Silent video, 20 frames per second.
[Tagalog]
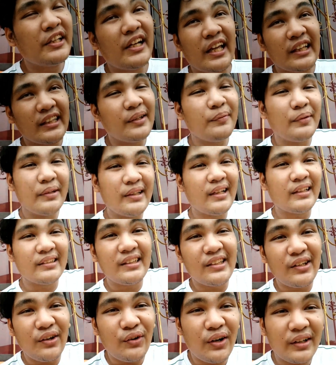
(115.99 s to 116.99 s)
tinatamad lang
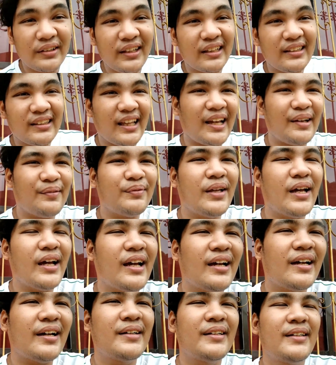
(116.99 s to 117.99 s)
din ako at that time
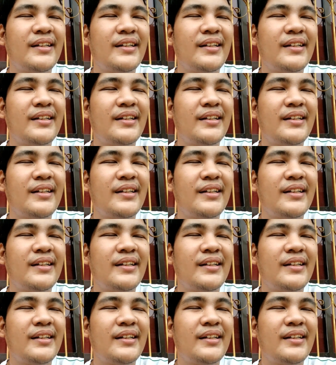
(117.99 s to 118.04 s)
na